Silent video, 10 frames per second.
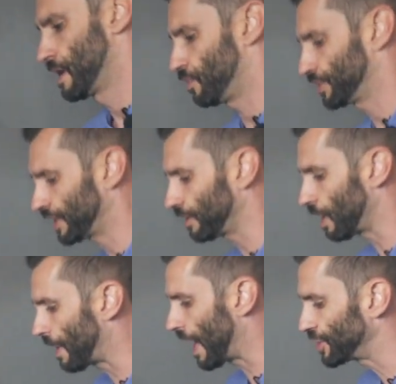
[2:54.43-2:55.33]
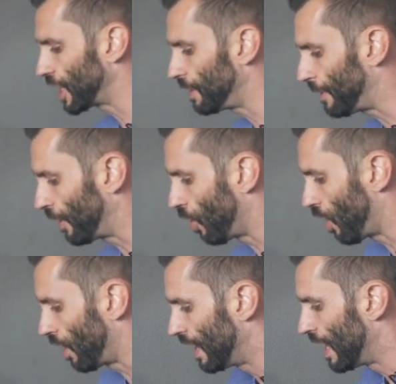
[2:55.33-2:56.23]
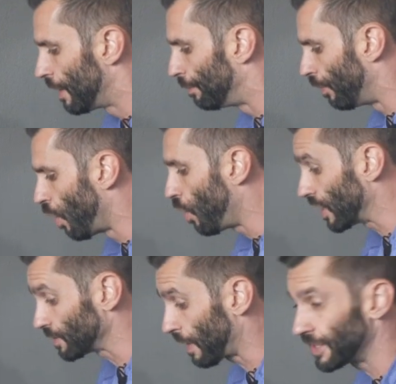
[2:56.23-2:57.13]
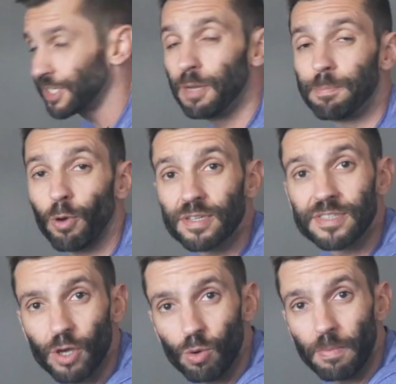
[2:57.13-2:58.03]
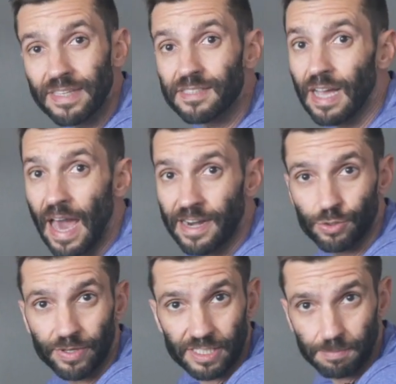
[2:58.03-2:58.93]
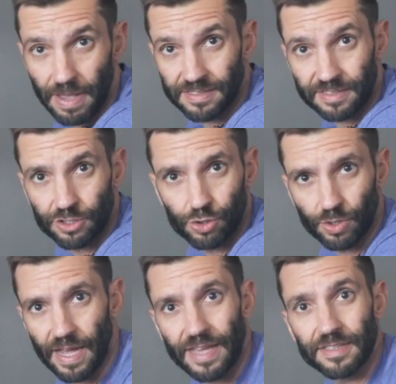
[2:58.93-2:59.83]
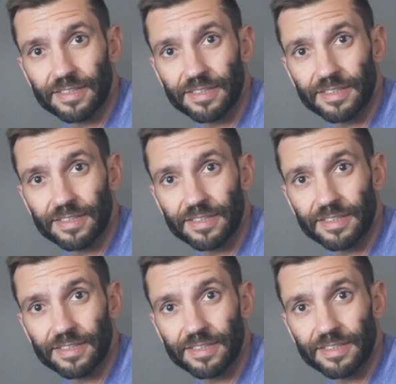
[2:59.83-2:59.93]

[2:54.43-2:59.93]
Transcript: Você que tem uma barra de LPO boa, as barras de LPO são mais caras do que as barras tradicionais, né?